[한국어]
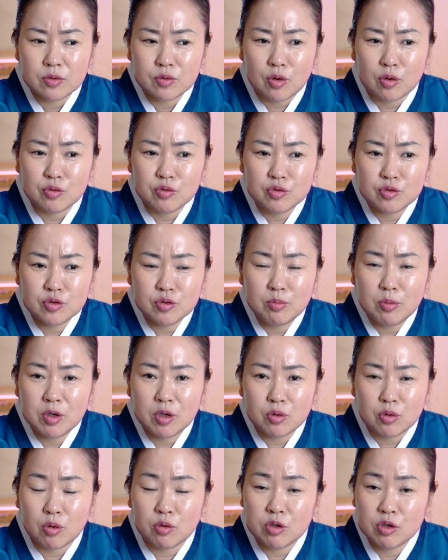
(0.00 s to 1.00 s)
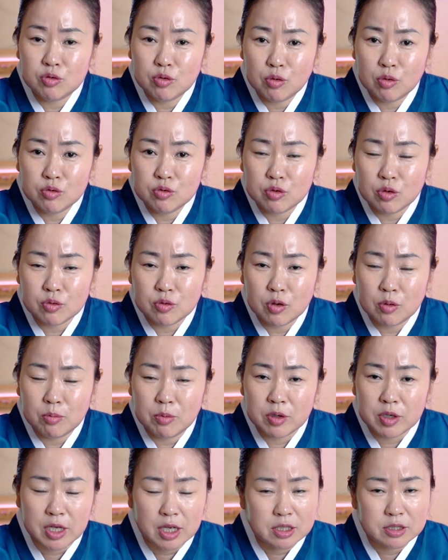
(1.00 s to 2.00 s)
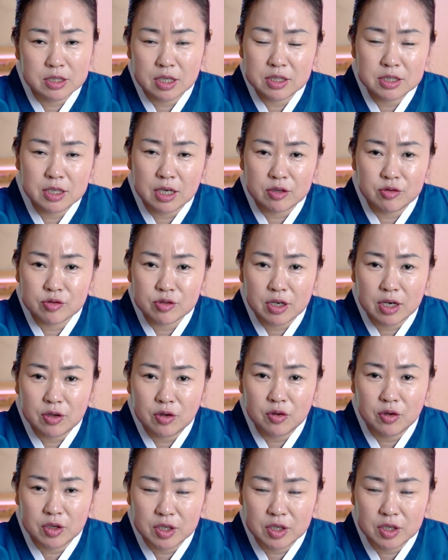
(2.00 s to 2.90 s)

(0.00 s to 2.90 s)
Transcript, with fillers: 돈 주머니 돈이 들어오는 정도면 괜찮지 않을까요?